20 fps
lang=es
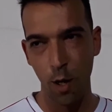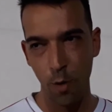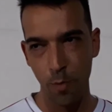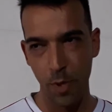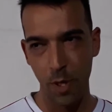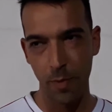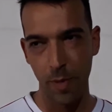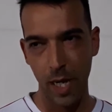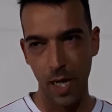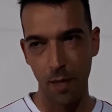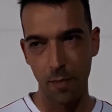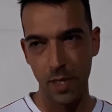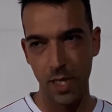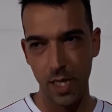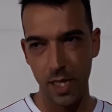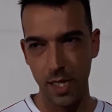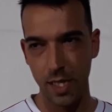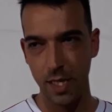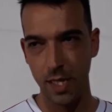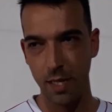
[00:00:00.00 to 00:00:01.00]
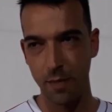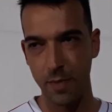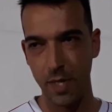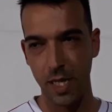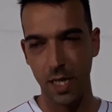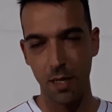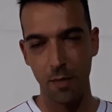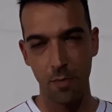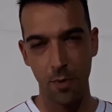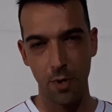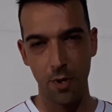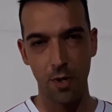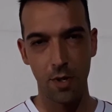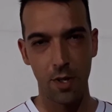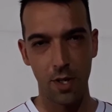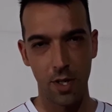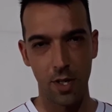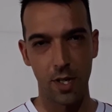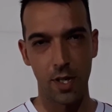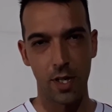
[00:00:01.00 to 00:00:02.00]
Hombre, para mí de mi equipo,
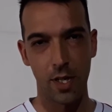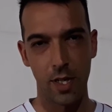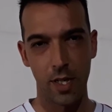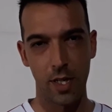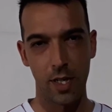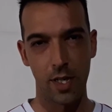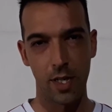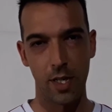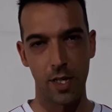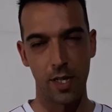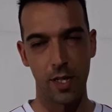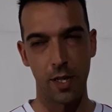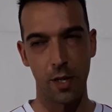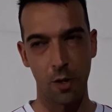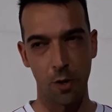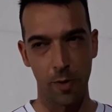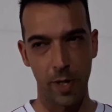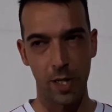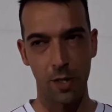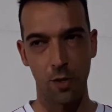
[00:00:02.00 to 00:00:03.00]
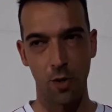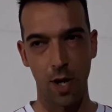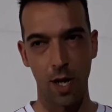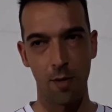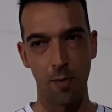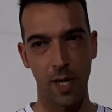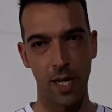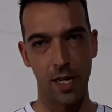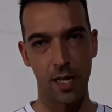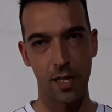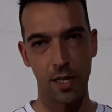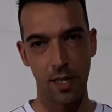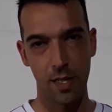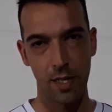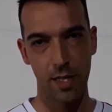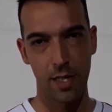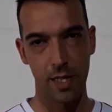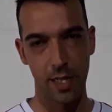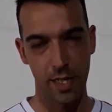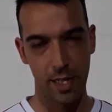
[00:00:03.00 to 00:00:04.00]
eh, Roberto Álvarez,
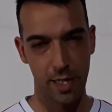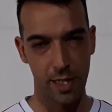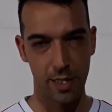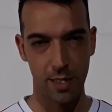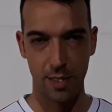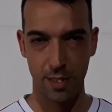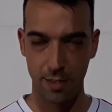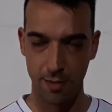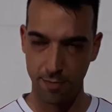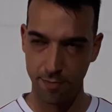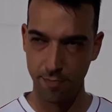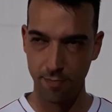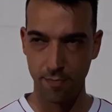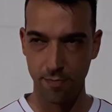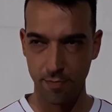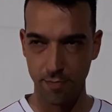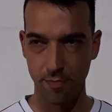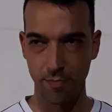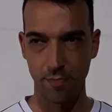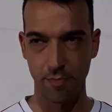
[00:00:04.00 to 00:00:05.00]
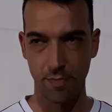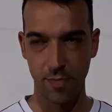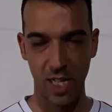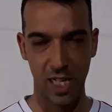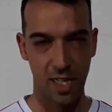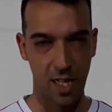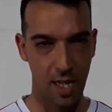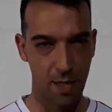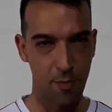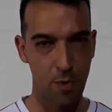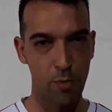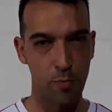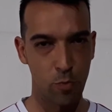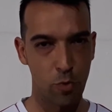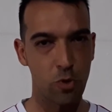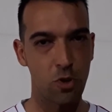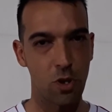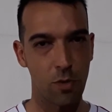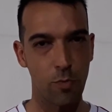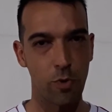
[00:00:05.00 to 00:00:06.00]
mm, tenemos
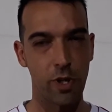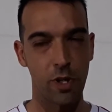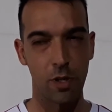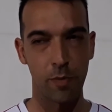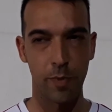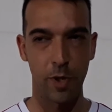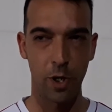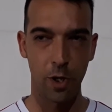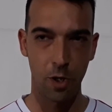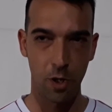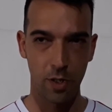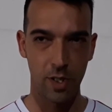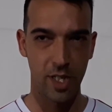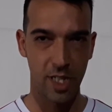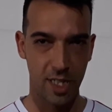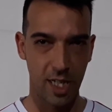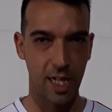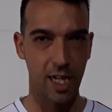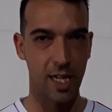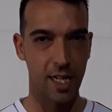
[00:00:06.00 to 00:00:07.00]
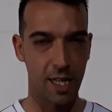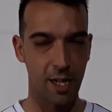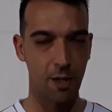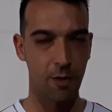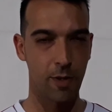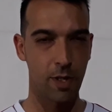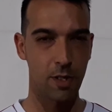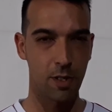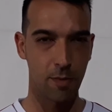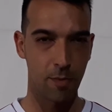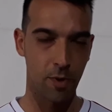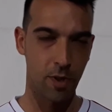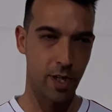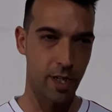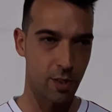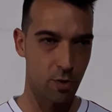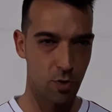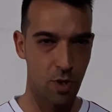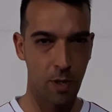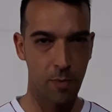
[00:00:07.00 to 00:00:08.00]
muchos buenos, pero destacaría a Roberto
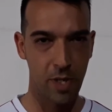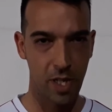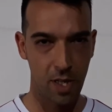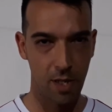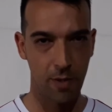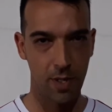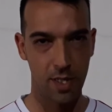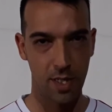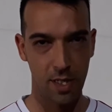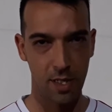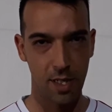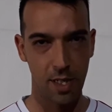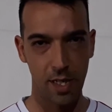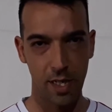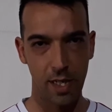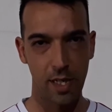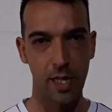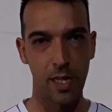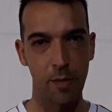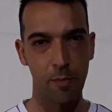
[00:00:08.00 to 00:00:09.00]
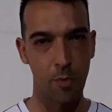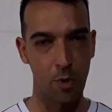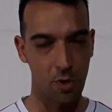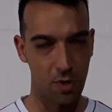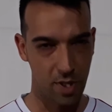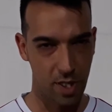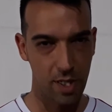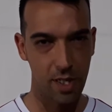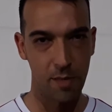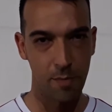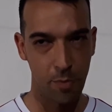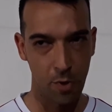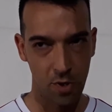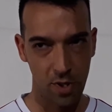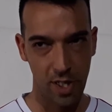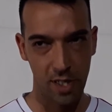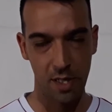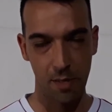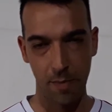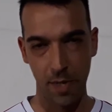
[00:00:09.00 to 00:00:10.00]
porque es una pieza bastante
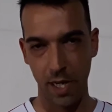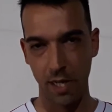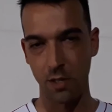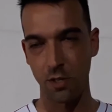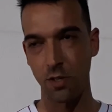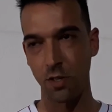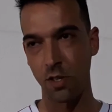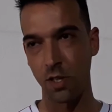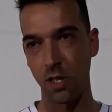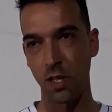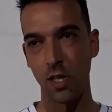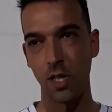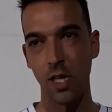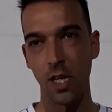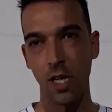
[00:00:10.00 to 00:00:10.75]
importante para nosotros.